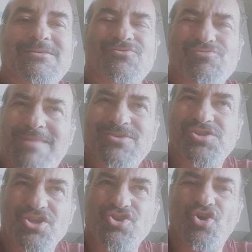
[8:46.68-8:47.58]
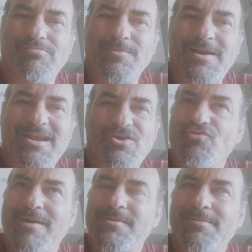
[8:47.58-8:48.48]
se non sbaglio segnò proprio alla
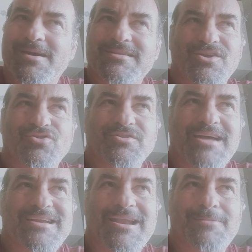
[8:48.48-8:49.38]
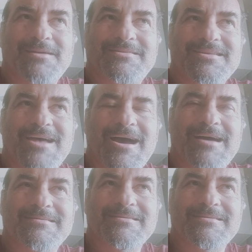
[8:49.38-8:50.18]
Roma, mi pare di ricordare nella partita